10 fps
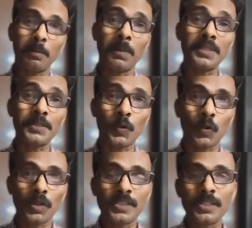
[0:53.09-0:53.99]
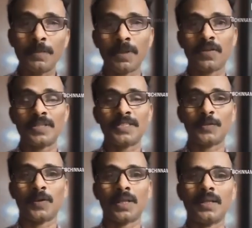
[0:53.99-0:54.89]
మంచి కోర్సుకి ప్రిఫరెన్స్
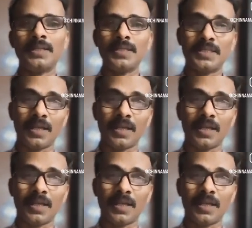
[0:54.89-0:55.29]
ఇవ్వాలా ఇది